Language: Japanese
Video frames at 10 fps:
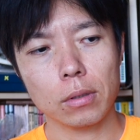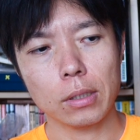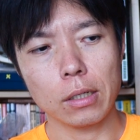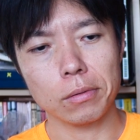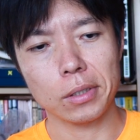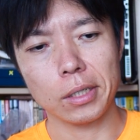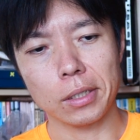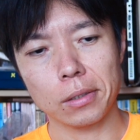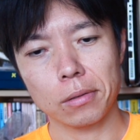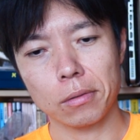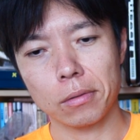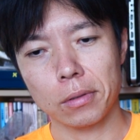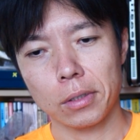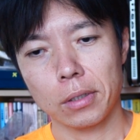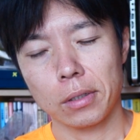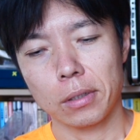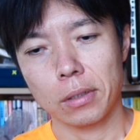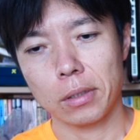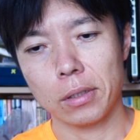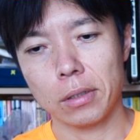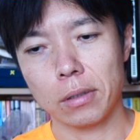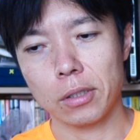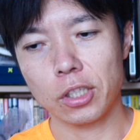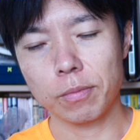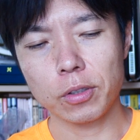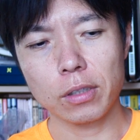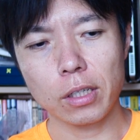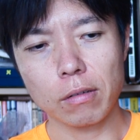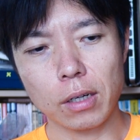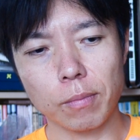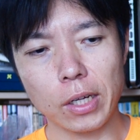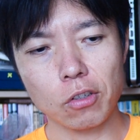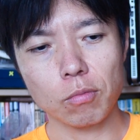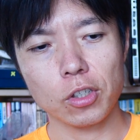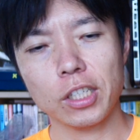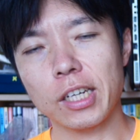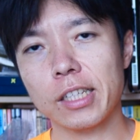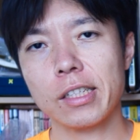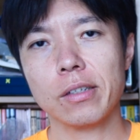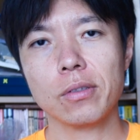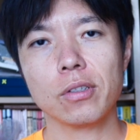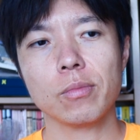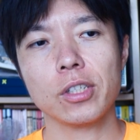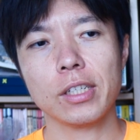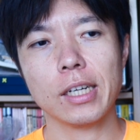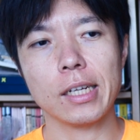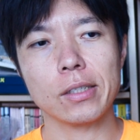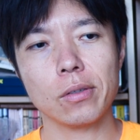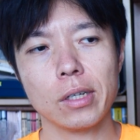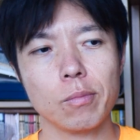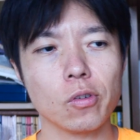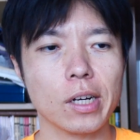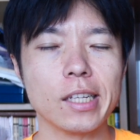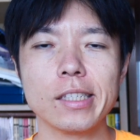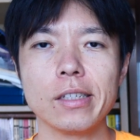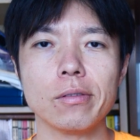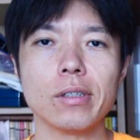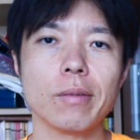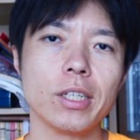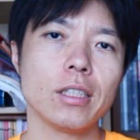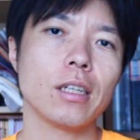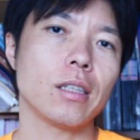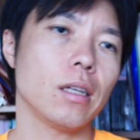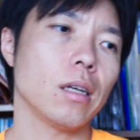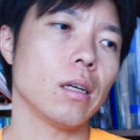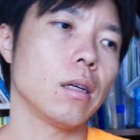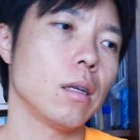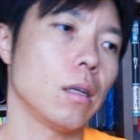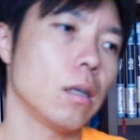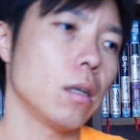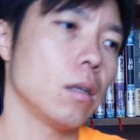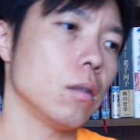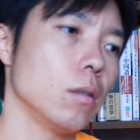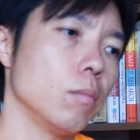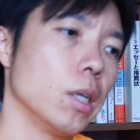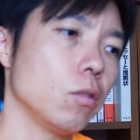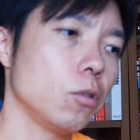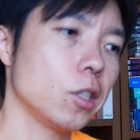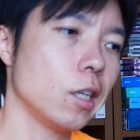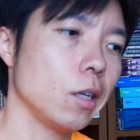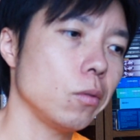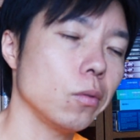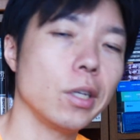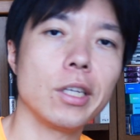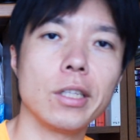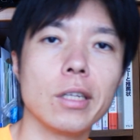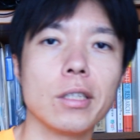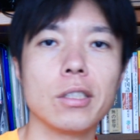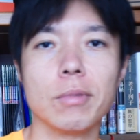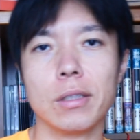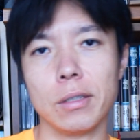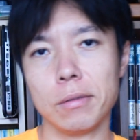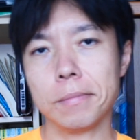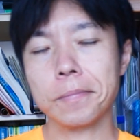なのでその自分ではまともにやってるつもりがそれはもう完全に裏目に出て、うん、まともじゃないことを平気でやってしまっている、